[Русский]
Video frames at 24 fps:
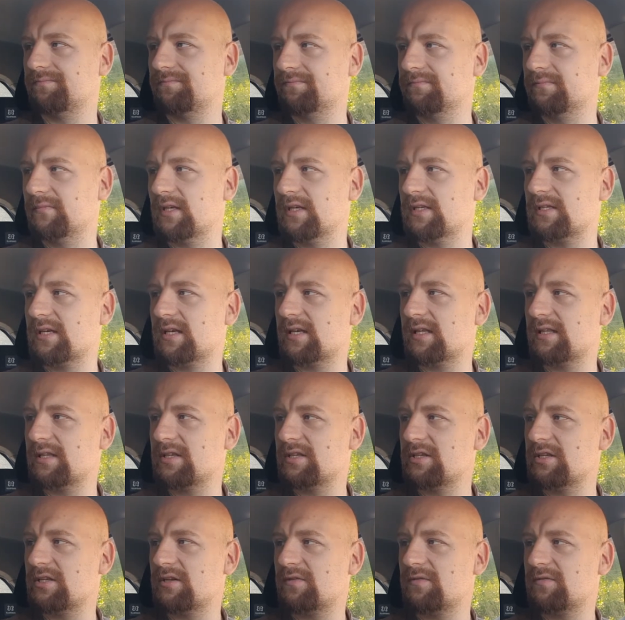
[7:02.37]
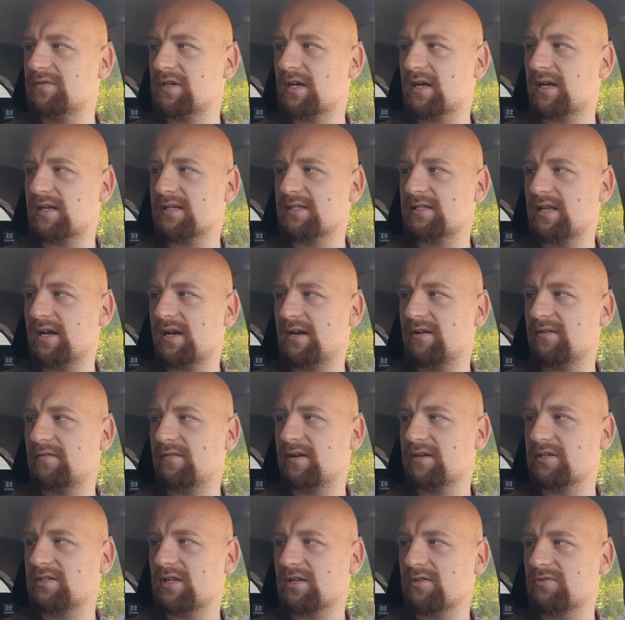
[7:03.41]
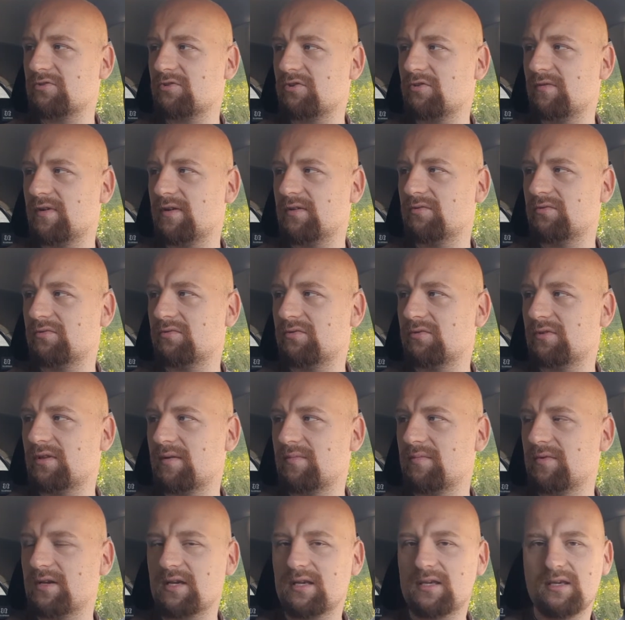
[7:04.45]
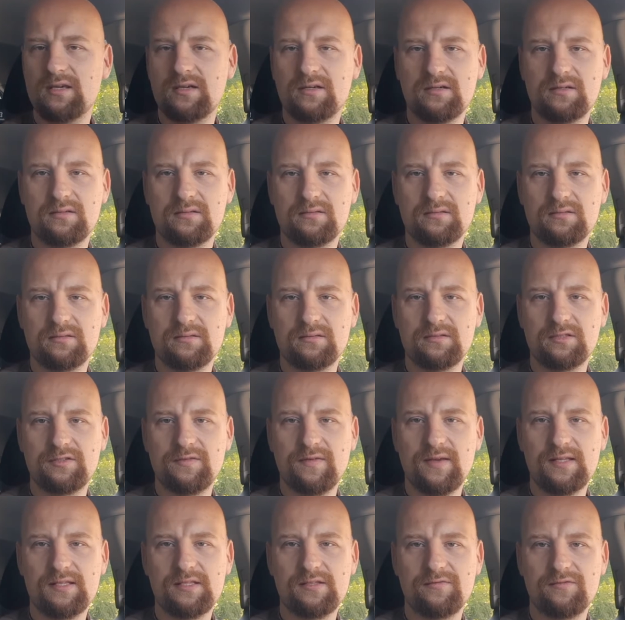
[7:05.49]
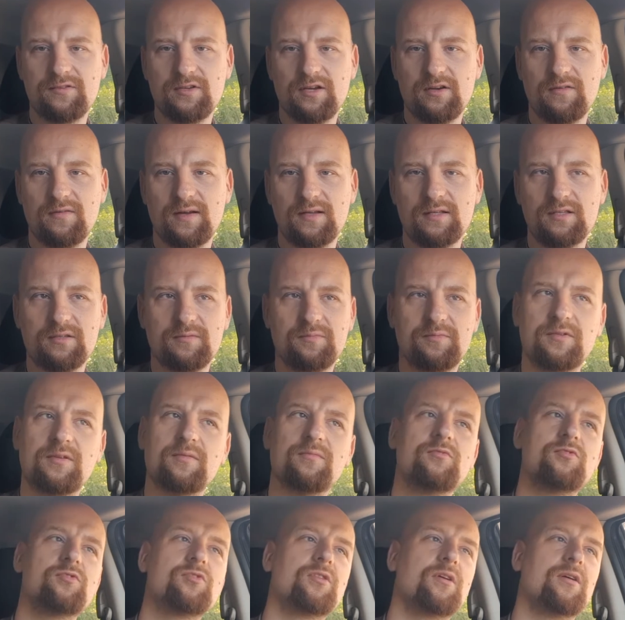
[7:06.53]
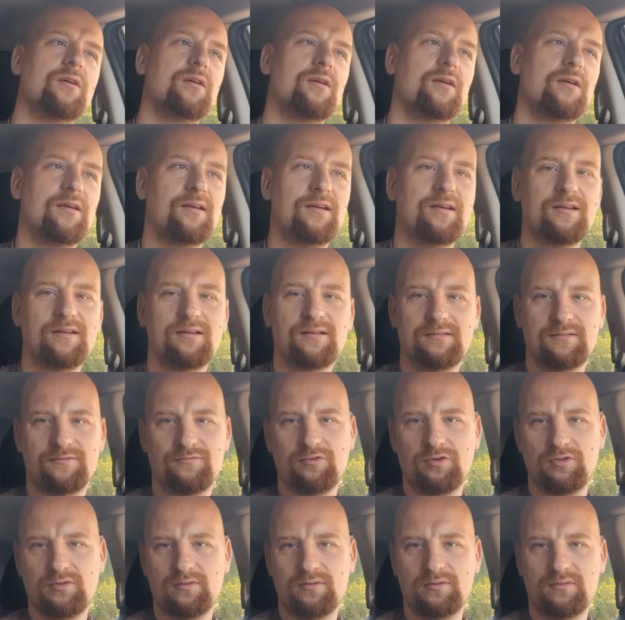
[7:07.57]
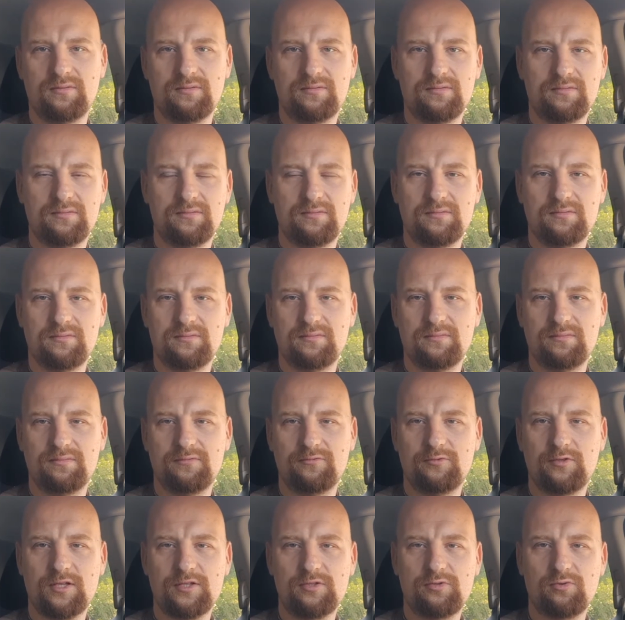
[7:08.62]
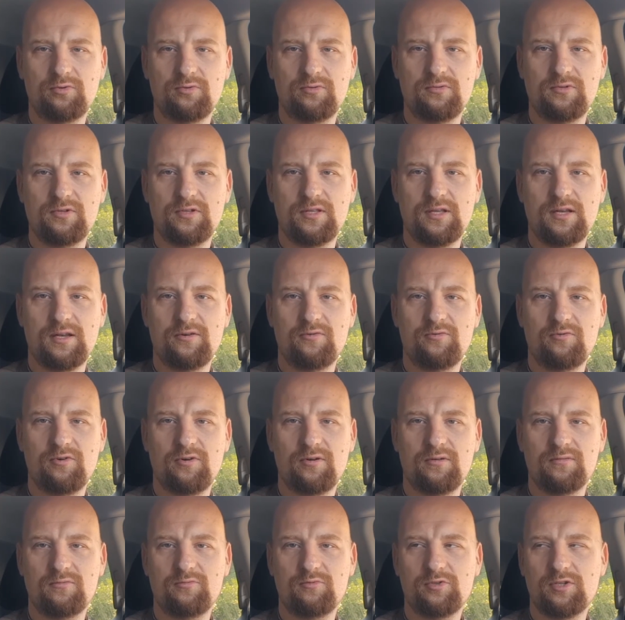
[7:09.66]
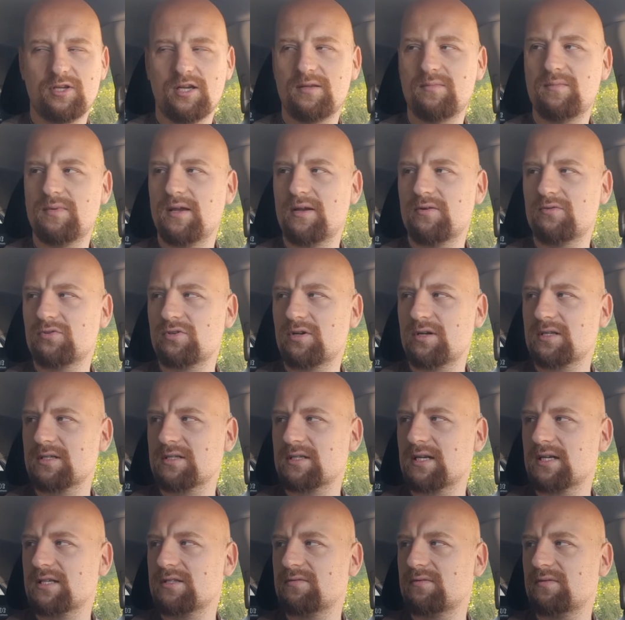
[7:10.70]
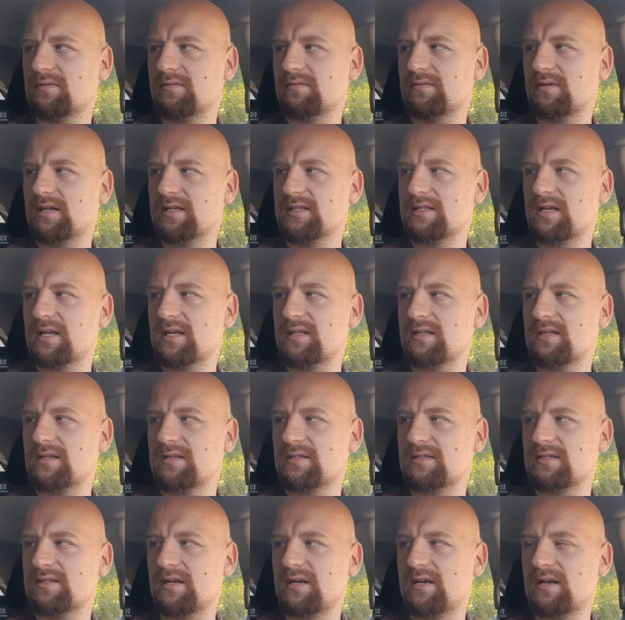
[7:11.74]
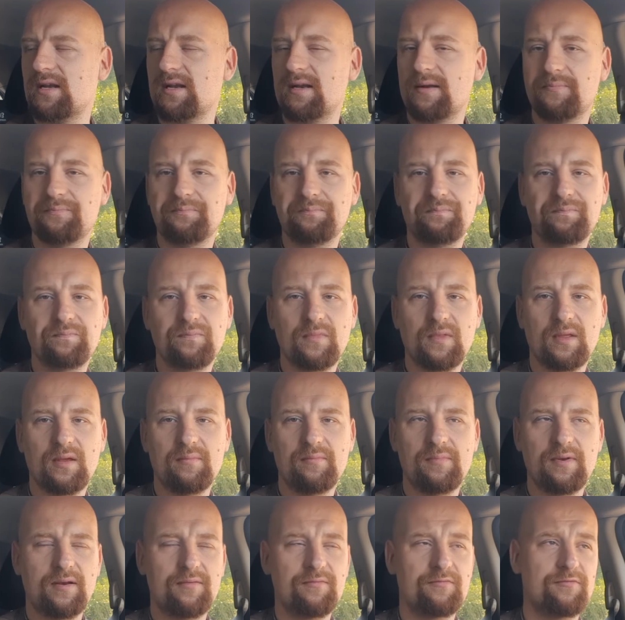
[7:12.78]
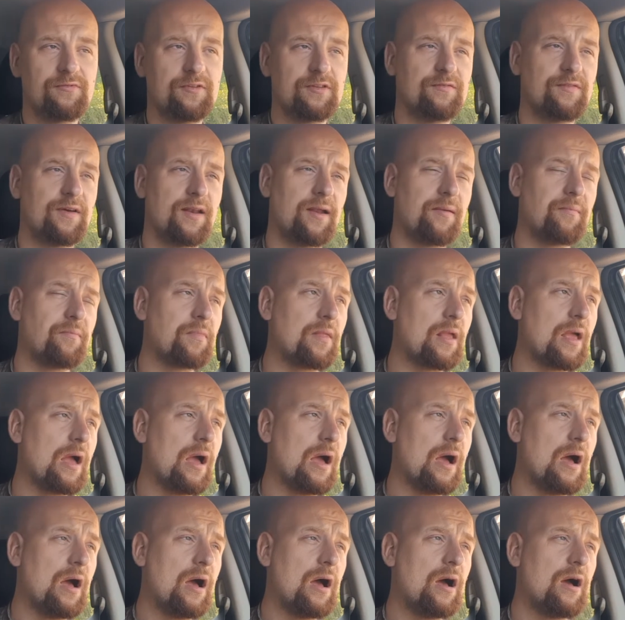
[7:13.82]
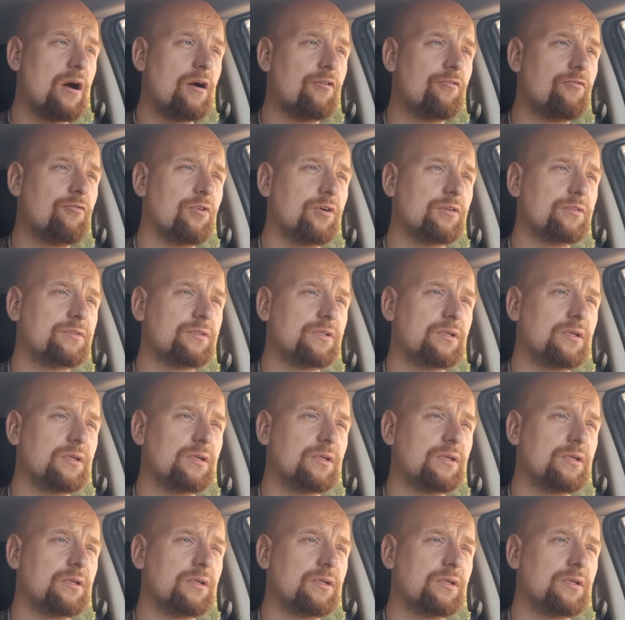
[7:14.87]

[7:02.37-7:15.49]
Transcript: Если канонизировать всех расстрелянных в гражданскую войну, то там никаких э, святцев не хватит, потому что вон э, у нас тут недалеко усадьба, я уже рассказывал, хозяина расстреляли прямо во дворе. Вот.